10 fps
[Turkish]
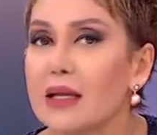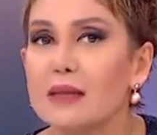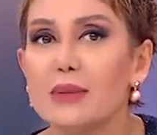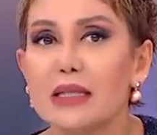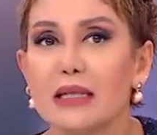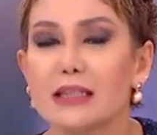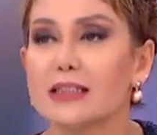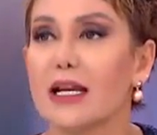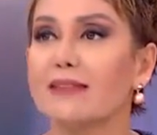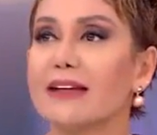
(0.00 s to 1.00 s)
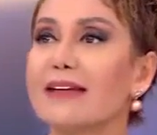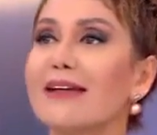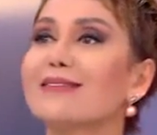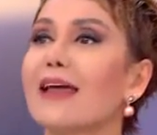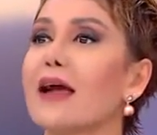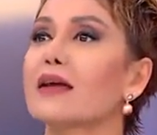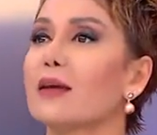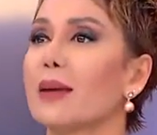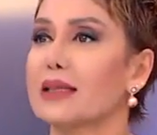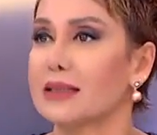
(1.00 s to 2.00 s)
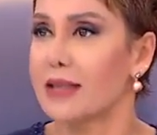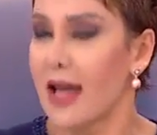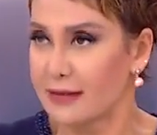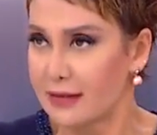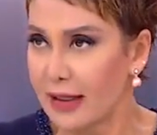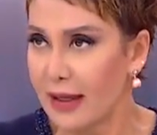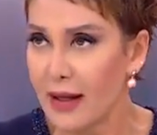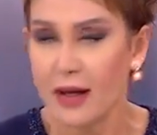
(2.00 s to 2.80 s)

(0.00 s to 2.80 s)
bir insan neden dayak yemek ister diye